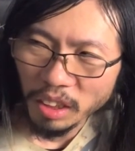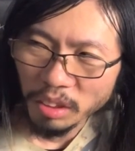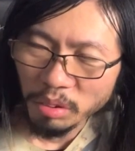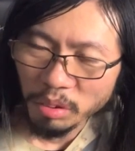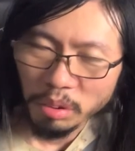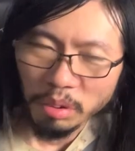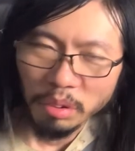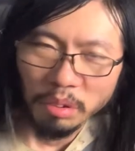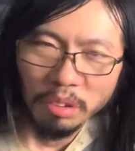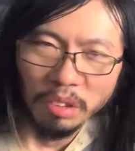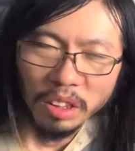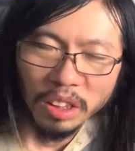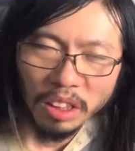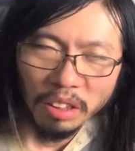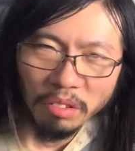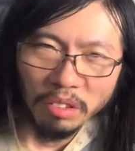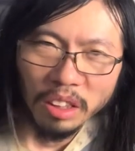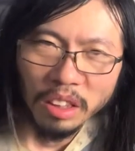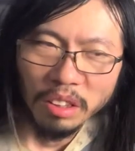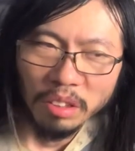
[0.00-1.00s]
そういうことだった
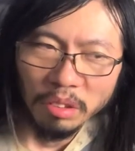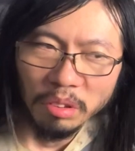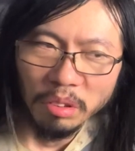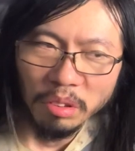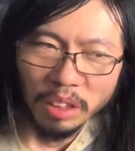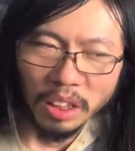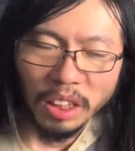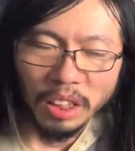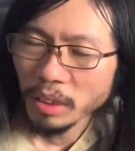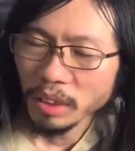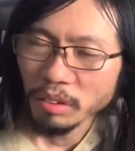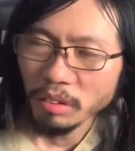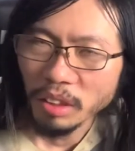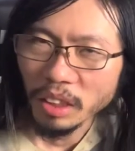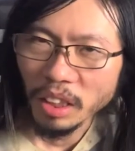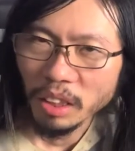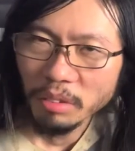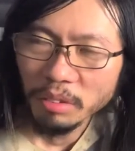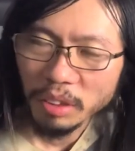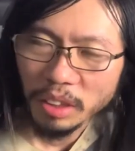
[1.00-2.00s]
のかっていうような、そういっ
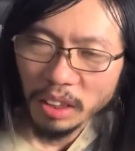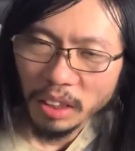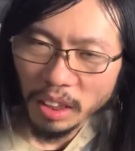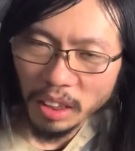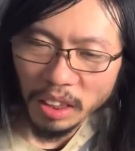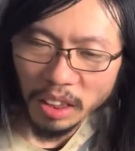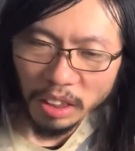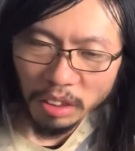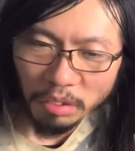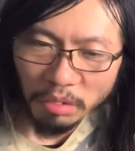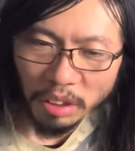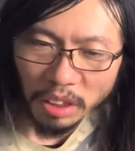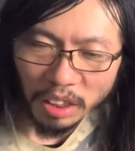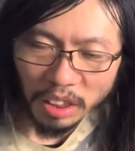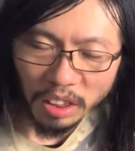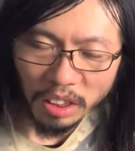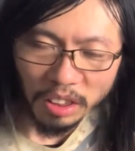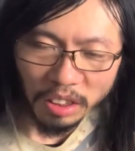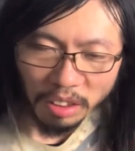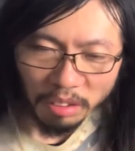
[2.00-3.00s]
た風になっていくわけ
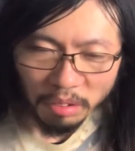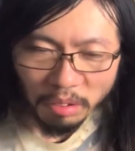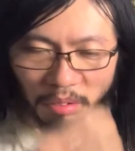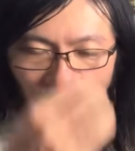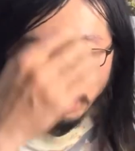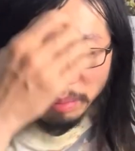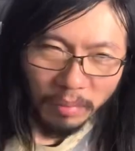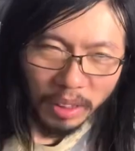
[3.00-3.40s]
ですけど、